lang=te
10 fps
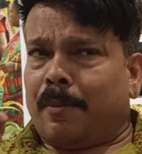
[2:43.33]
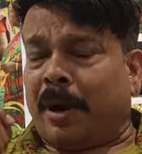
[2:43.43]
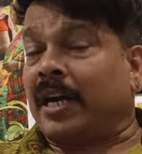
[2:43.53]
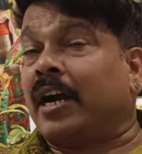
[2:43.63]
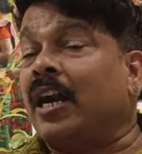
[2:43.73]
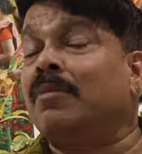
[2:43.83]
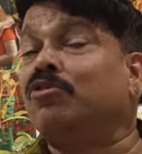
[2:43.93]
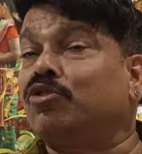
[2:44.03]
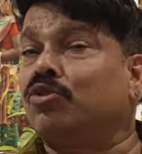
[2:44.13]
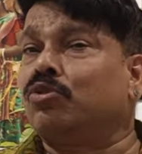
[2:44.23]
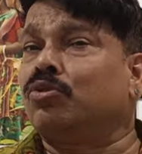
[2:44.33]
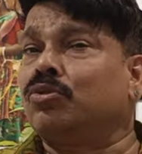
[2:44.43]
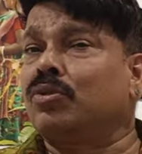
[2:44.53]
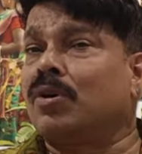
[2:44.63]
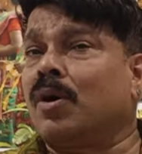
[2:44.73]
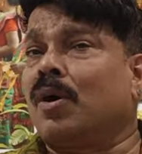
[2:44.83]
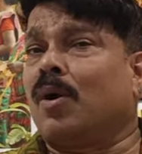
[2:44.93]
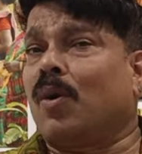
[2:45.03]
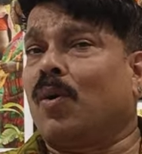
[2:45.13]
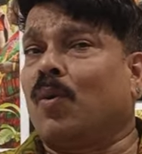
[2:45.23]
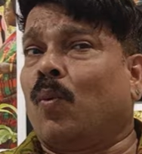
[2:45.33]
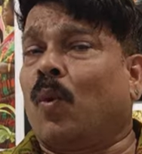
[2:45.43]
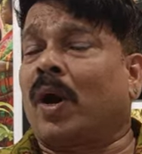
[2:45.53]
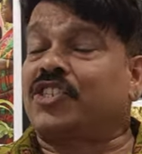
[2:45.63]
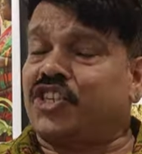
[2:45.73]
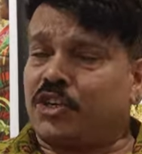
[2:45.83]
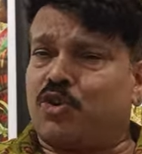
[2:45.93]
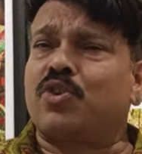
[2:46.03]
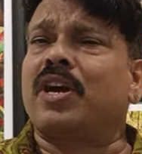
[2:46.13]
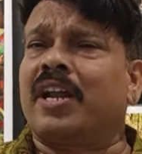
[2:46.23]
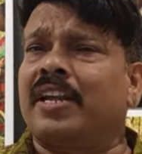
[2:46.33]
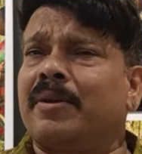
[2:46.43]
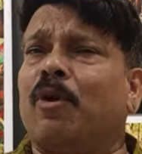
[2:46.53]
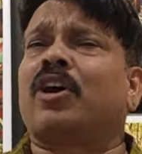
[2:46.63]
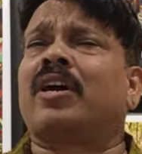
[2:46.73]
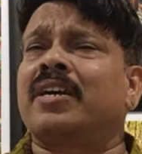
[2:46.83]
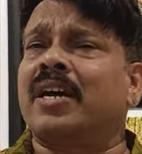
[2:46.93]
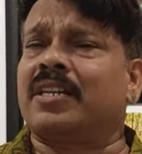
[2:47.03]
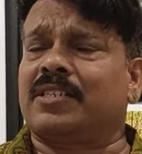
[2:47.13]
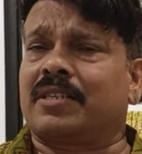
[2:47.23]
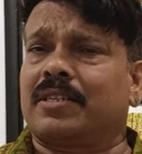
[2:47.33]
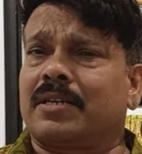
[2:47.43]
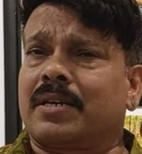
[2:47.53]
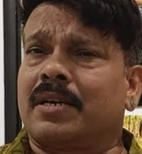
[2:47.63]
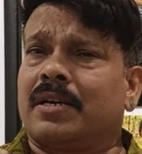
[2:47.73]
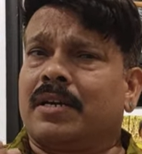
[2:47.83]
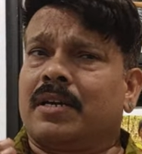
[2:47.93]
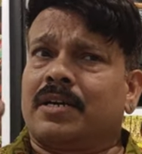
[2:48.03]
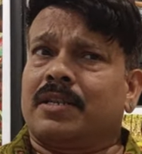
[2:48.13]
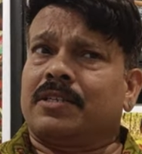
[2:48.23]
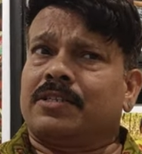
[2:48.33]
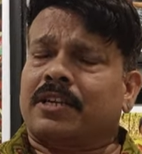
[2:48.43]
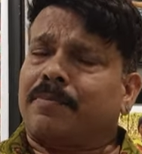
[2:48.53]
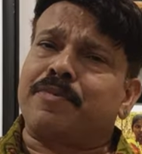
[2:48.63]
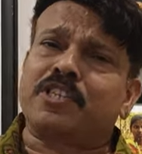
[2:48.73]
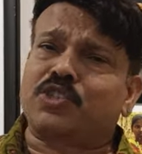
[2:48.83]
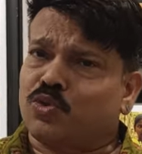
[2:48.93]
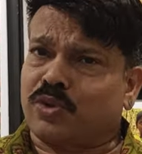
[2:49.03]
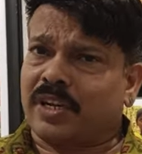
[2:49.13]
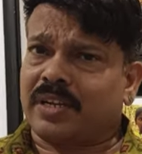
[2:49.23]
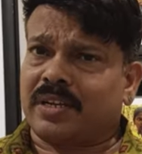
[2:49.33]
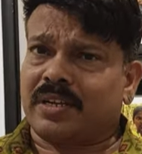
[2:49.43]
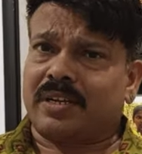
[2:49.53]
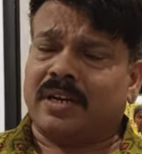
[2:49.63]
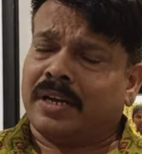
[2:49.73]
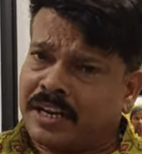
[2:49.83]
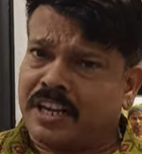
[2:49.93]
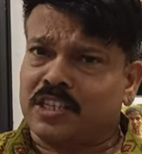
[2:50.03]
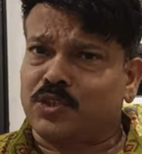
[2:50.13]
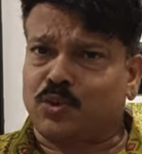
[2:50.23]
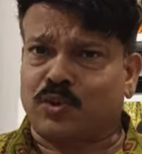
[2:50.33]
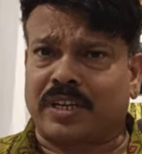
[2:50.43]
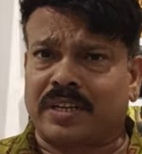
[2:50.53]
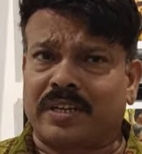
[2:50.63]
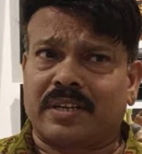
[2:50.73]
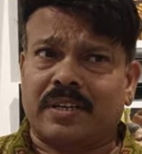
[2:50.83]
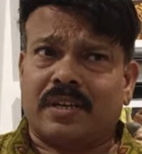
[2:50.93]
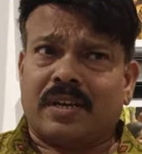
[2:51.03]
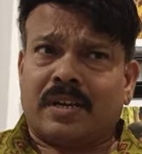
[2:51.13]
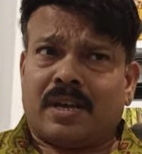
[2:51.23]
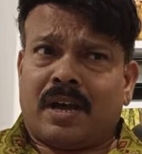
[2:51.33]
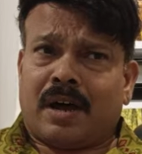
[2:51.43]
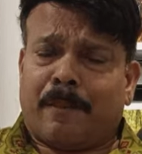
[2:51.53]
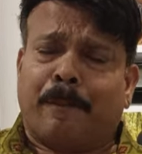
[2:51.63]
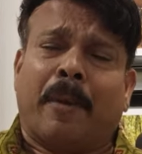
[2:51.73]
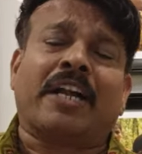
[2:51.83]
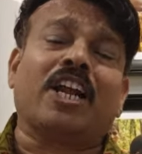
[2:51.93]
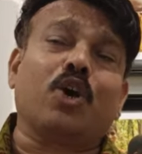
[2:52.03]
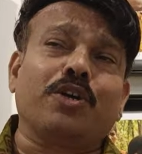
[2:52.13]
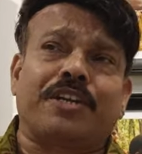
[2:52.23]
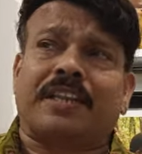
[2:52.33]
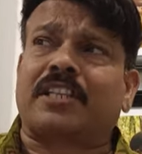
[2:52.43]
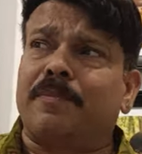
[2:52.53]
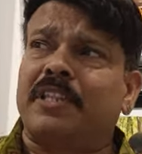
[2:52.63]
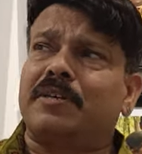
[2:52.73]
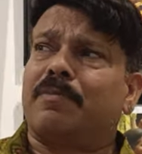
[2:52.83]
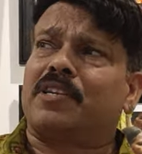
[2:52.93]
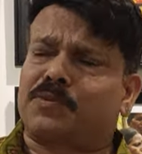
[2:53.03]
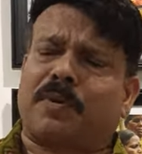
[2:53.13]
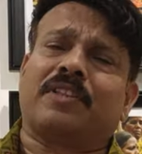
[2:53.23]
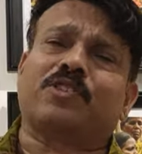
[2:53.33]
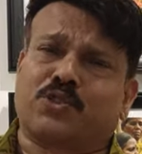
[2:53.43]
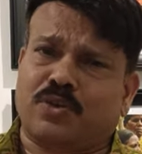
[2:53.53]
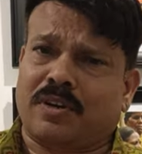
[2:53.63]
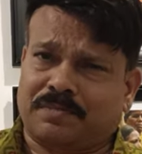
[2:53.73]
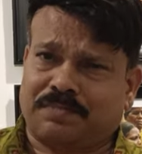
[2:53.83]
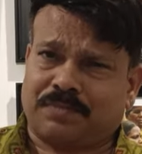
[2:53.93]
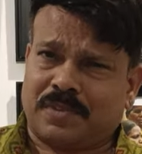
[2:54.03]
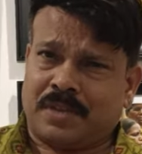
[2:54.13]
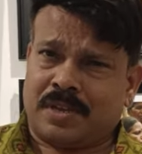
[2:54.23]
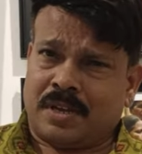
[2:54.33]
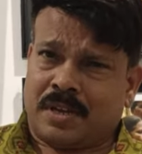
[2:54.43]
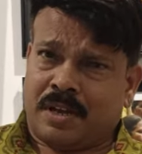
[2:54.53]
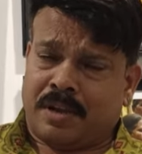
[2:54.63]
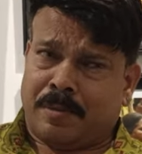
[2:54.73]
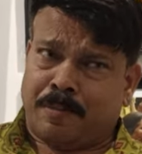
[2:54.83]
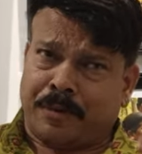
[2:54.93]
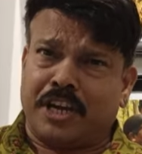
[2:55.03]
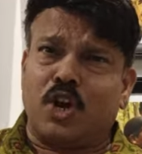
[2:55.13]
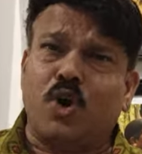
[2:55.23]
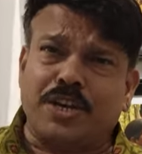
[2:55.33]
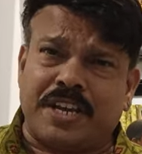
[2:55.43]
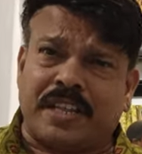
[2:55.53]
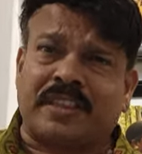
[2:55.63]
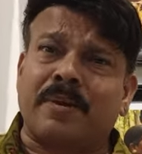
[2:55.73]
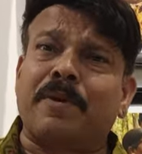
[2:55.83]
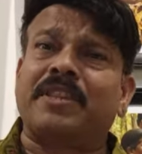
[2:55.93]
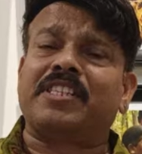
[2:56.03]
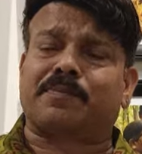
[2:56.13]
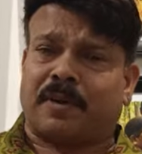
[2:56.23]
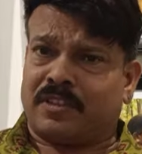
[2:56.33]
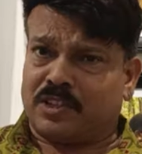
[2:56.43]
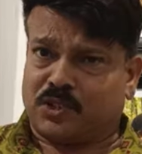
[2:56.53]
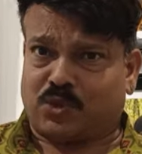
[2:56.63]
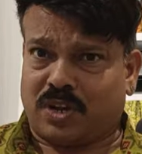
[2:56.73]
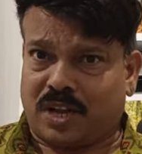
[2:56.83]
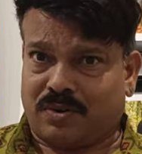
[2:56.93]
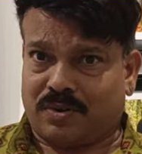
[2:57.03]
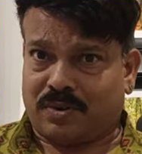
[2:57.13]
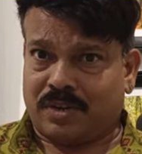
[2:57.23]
మన కళ్ళ ముందు ఒక చెట్టును కానీ మొక్కను కానీ చంపేస్తుంటే నరికేస్తుంటే మనలో ఎంతమంది మనం స్పందిస్తున్నాం మీలో ఎంతమంది స్పందిస్తున్నారు